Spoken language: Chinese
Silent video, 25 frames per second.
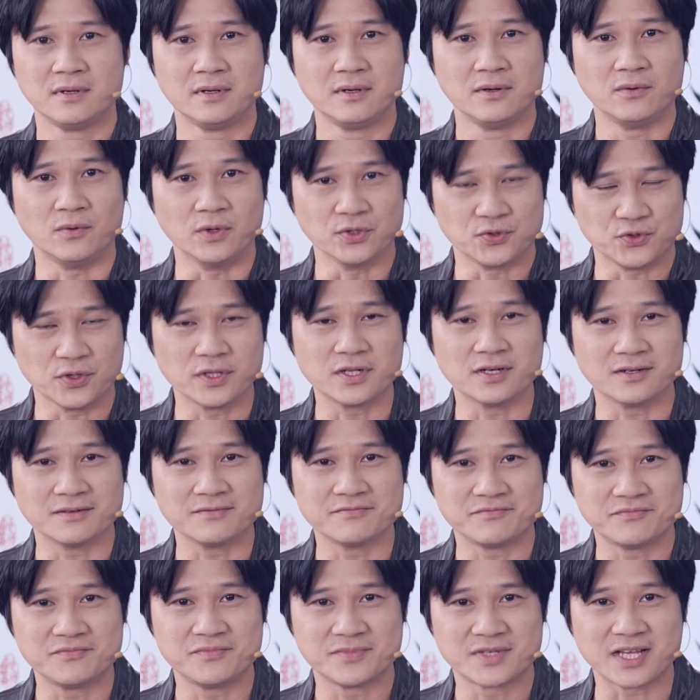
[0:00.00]
我觉得
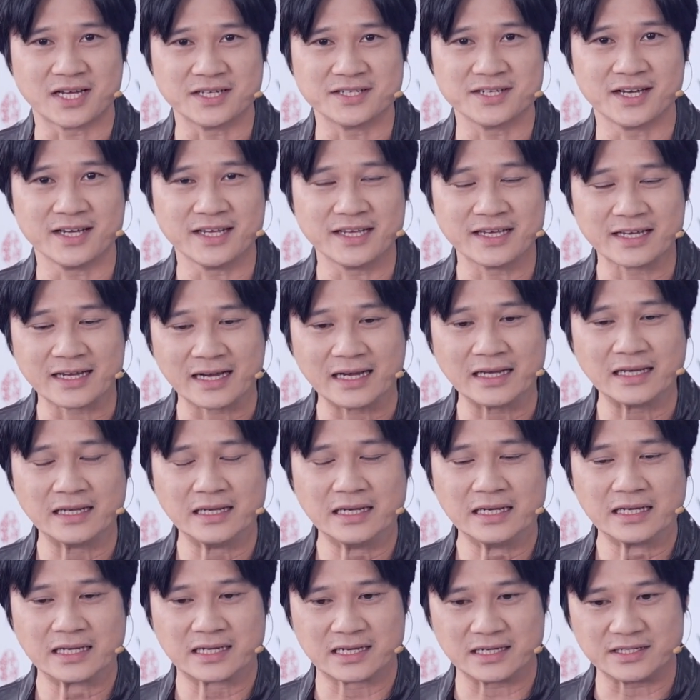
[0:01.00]
大家应该
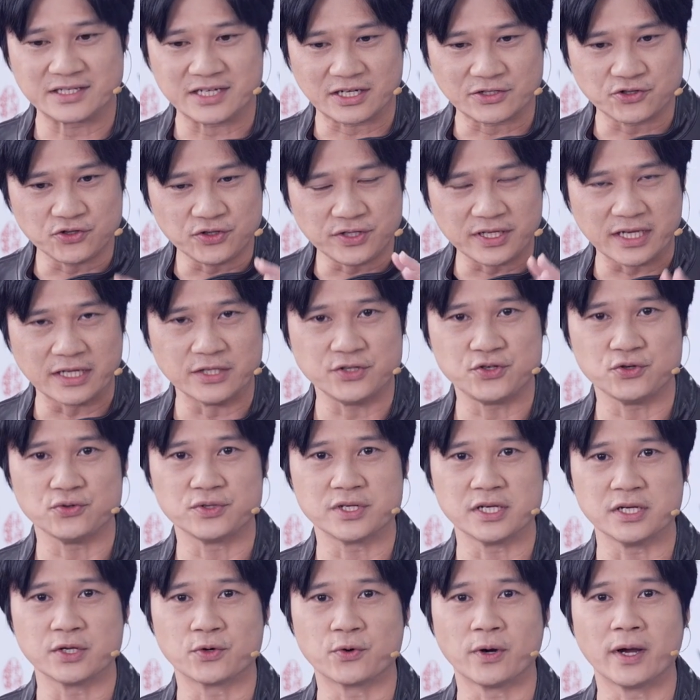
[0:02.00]
更加去研究
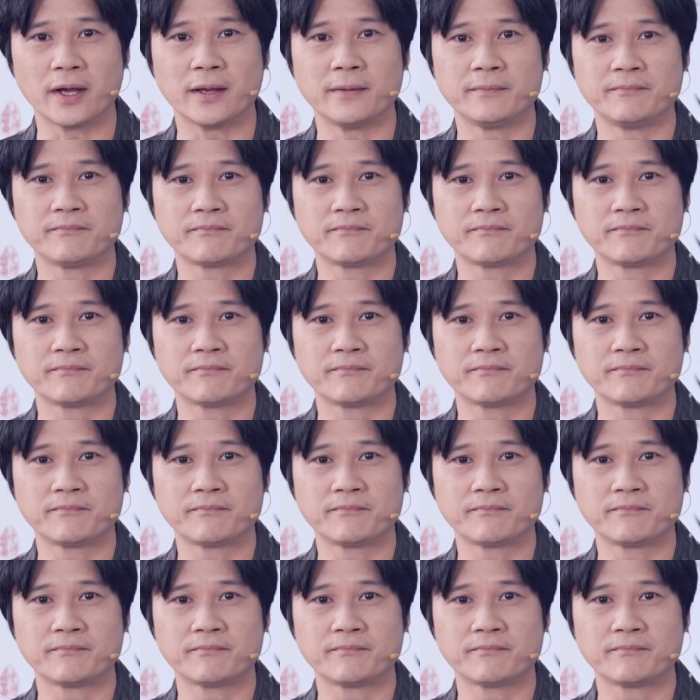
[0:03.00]
这一块，